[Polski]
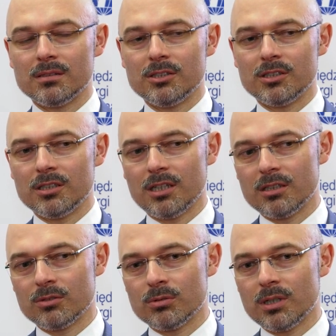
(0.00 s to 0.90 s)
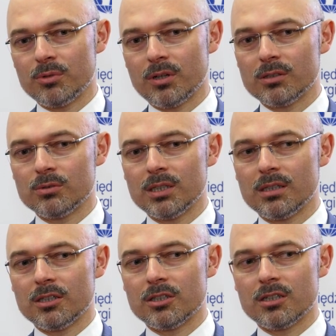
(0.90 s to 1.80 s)
e, dzisiejsza dyskusja pokazuje
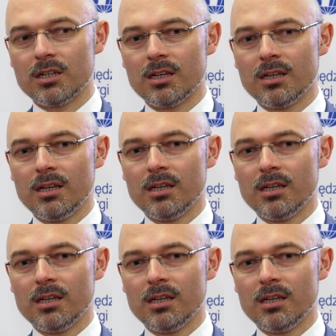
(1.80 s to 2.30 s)
też, że